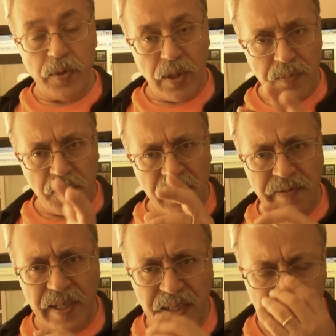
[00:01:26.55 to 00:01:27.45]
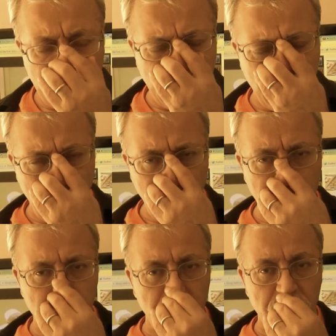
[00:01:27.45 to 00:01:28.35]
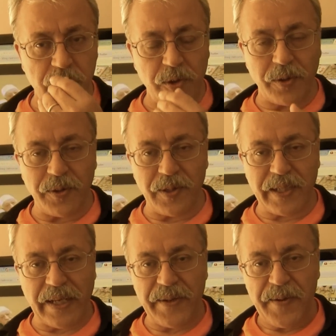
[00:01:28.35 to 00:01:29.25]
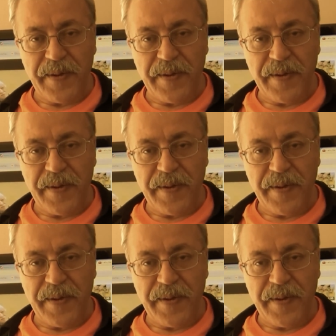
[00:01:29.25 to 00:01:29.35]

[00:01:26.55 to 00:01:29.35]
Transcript: Öyle bir ifade vardı hatırlıyor musunuz? Çok ilginç.